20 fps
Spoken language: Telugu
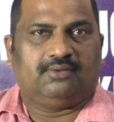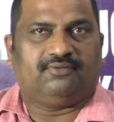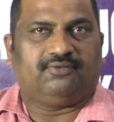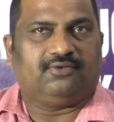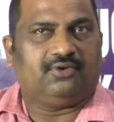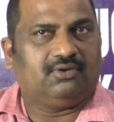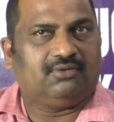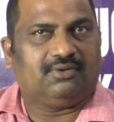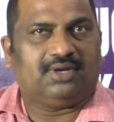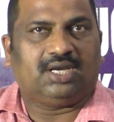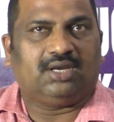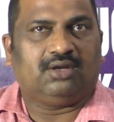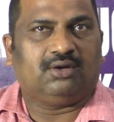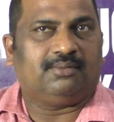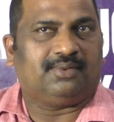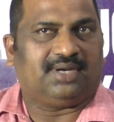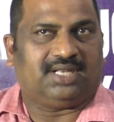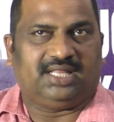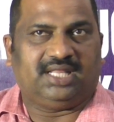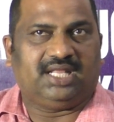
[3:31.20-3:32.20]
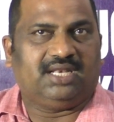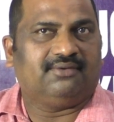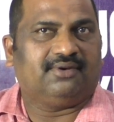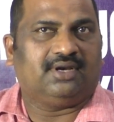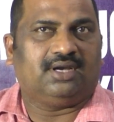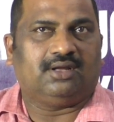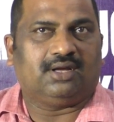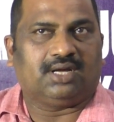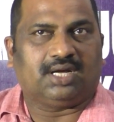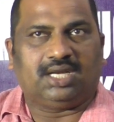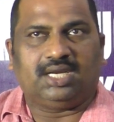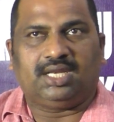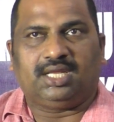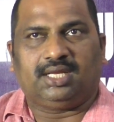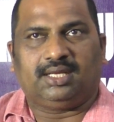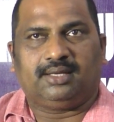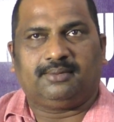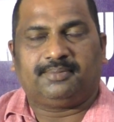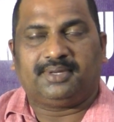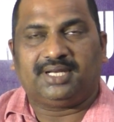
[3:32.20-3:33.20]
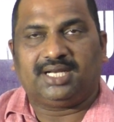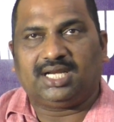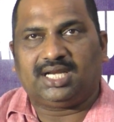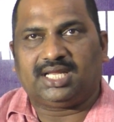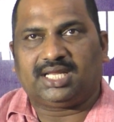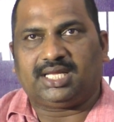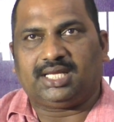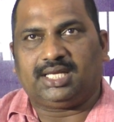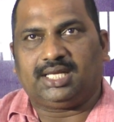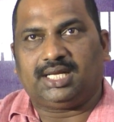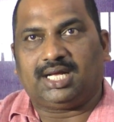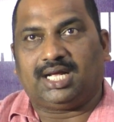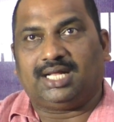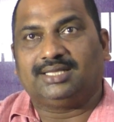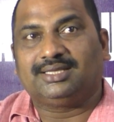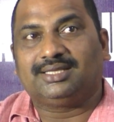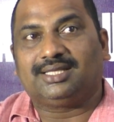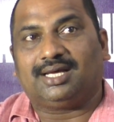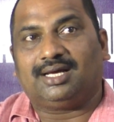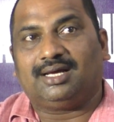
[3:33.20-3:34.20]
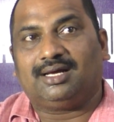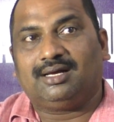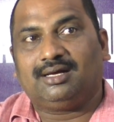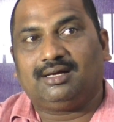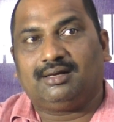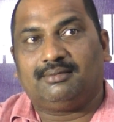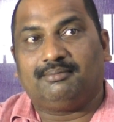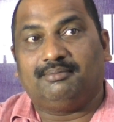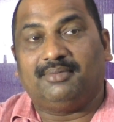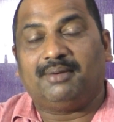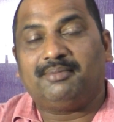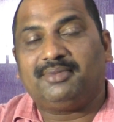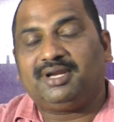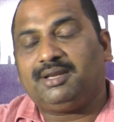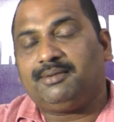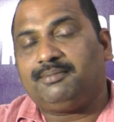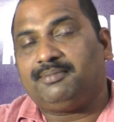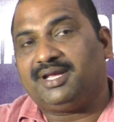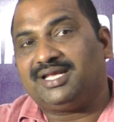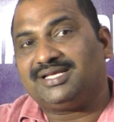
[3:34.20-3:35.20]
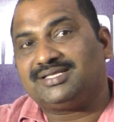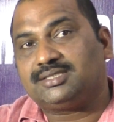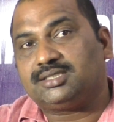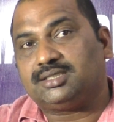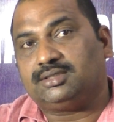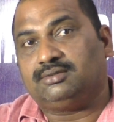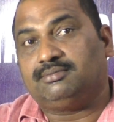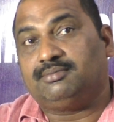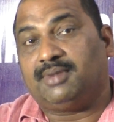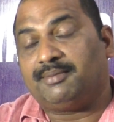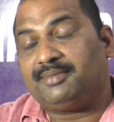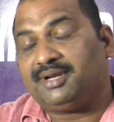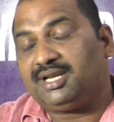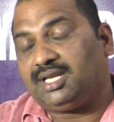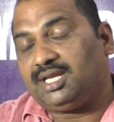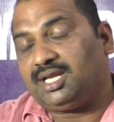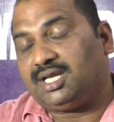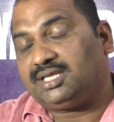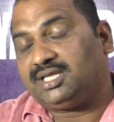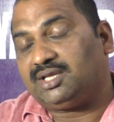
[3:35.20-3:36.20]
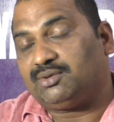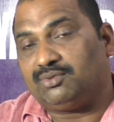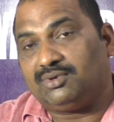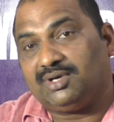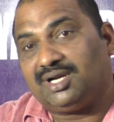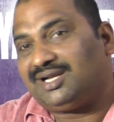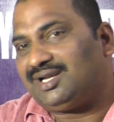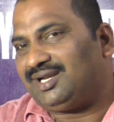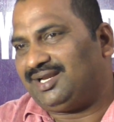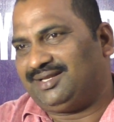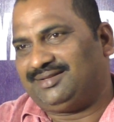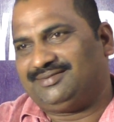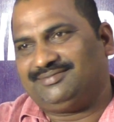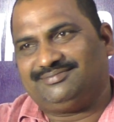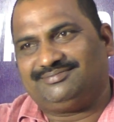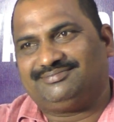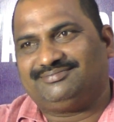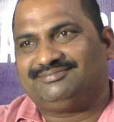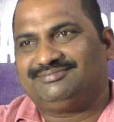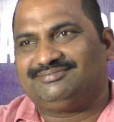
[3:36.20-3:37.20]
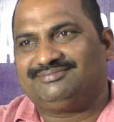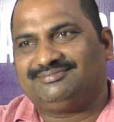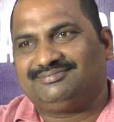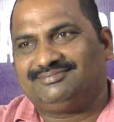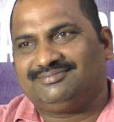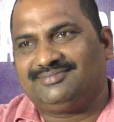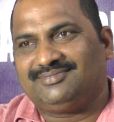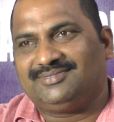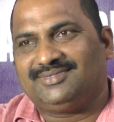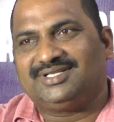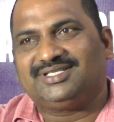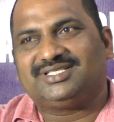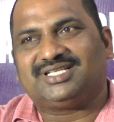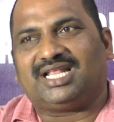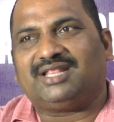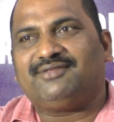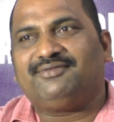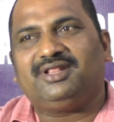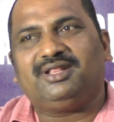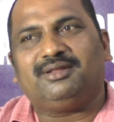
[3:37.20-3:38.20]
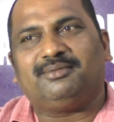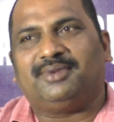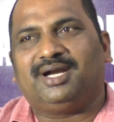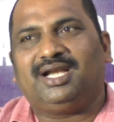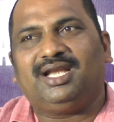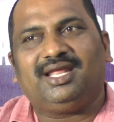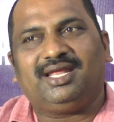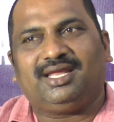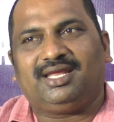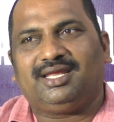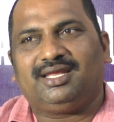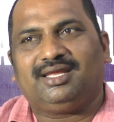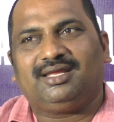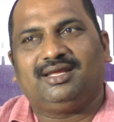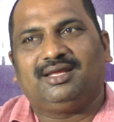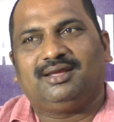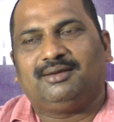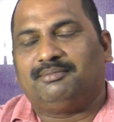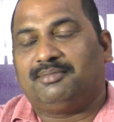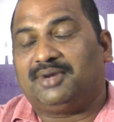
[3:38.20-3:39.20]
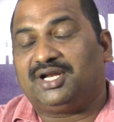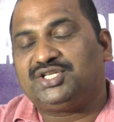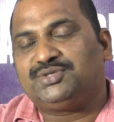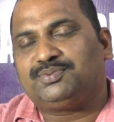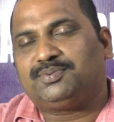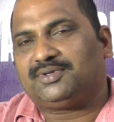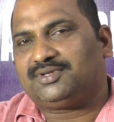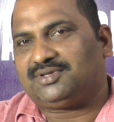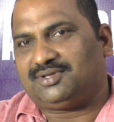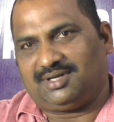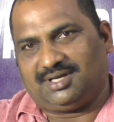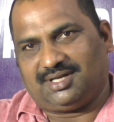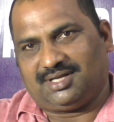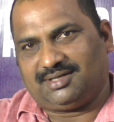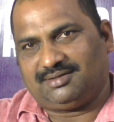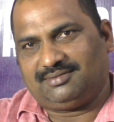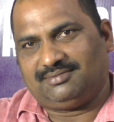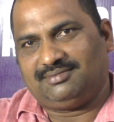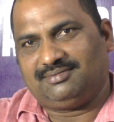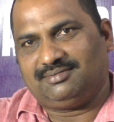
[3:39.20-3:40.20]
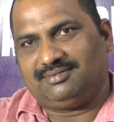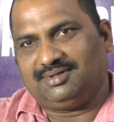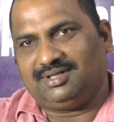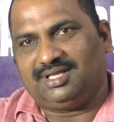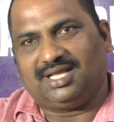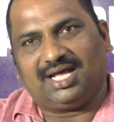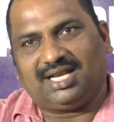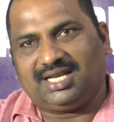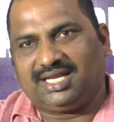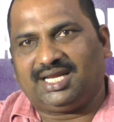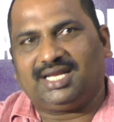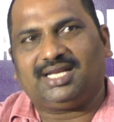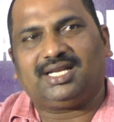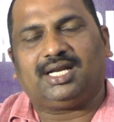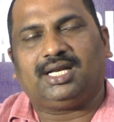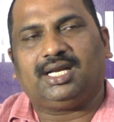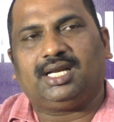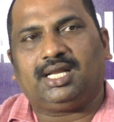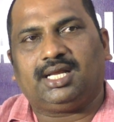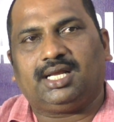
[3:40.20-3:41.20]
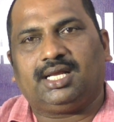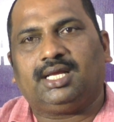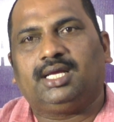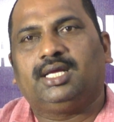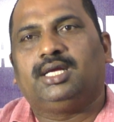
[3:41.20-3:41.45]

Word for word: ఫుడ్ వల్ల మరి దేనివల్ల కానీ పిల్లలకి అంత మెమరీ బేస్ మెమరీ అయితే ఉండట్లేదు చదివింది మళ్ళీ మర్చిపోతున్నారు దానికి ఏంటంటే